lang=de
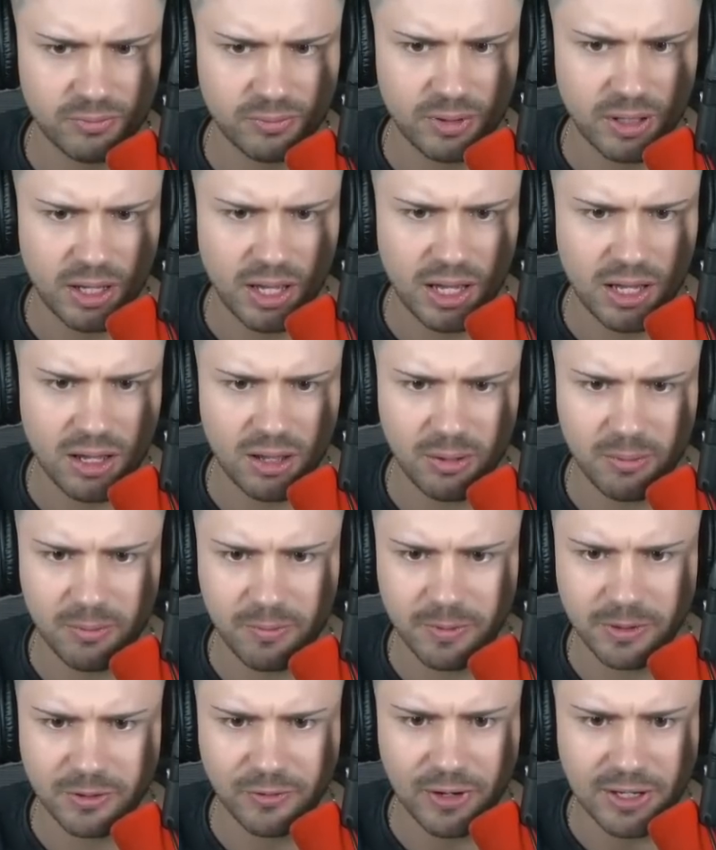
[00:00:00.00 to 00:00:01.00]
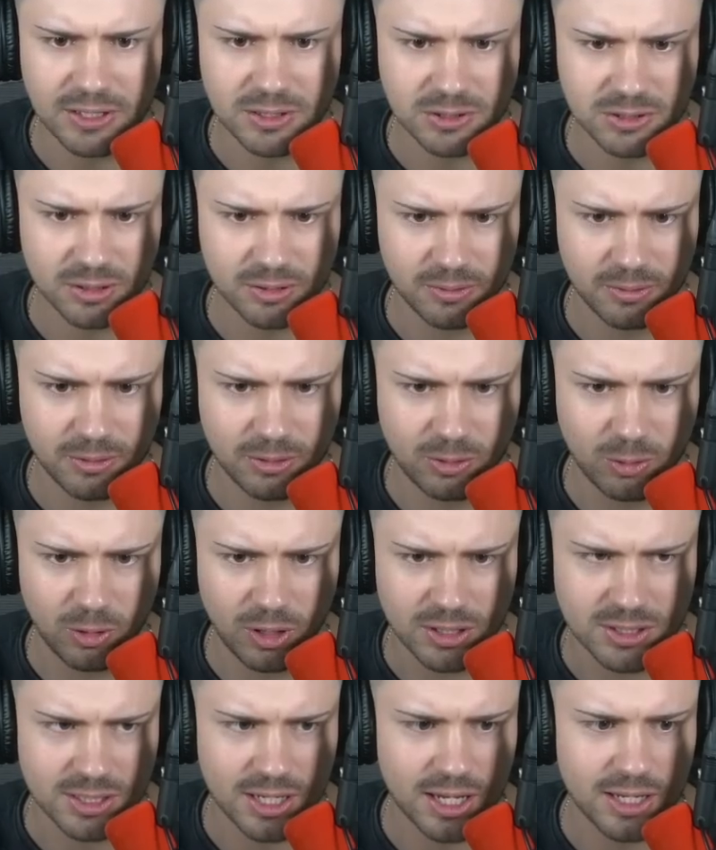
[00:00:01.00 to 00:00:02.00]
Äh, ich weiß, du
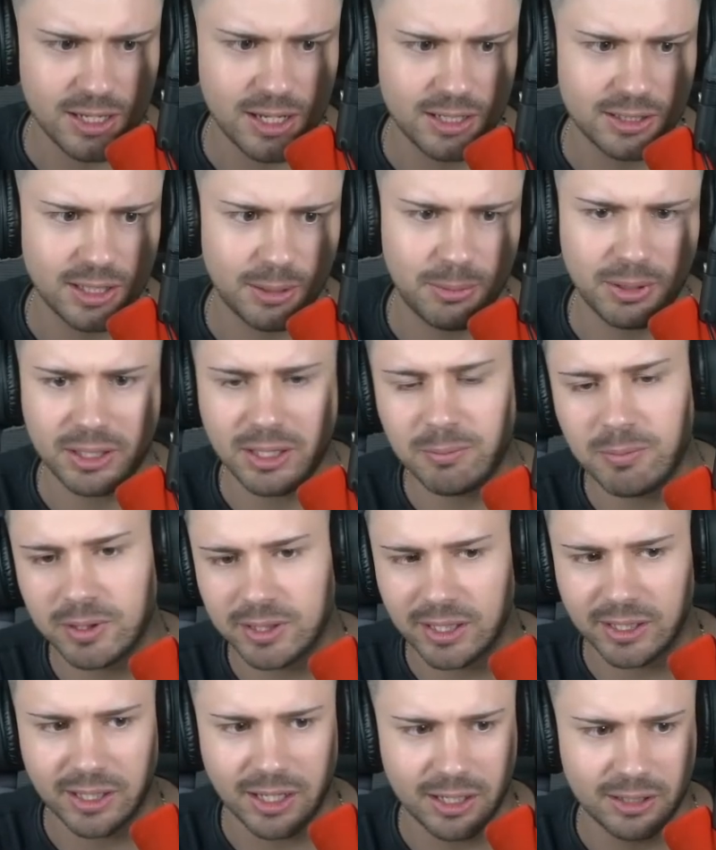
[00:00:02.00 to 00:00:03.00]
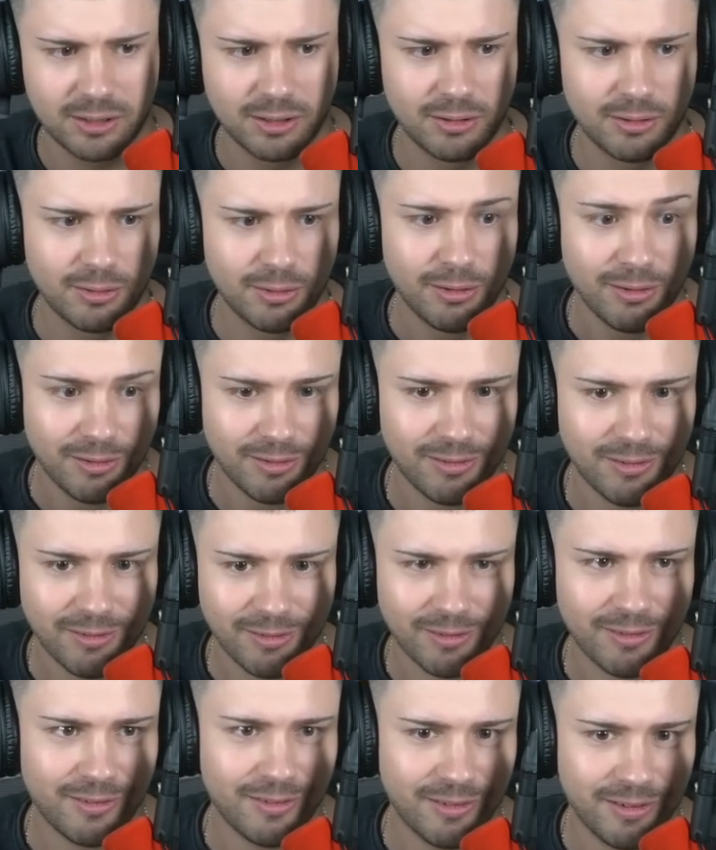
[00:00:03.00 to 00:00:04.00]
hast kein Geld, aber gib mir dein Geld.
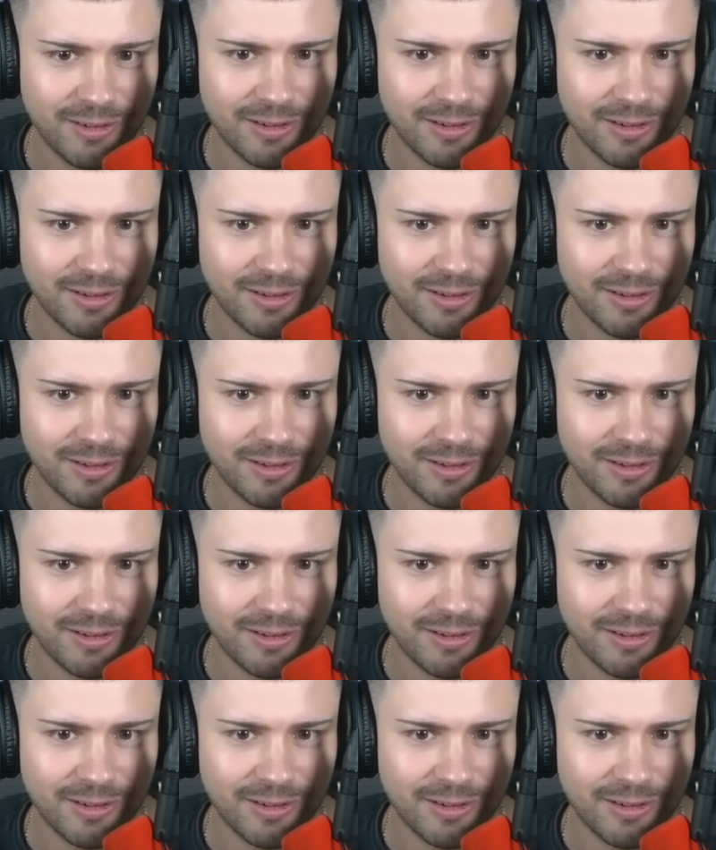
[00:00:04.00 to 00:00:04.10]
Okay.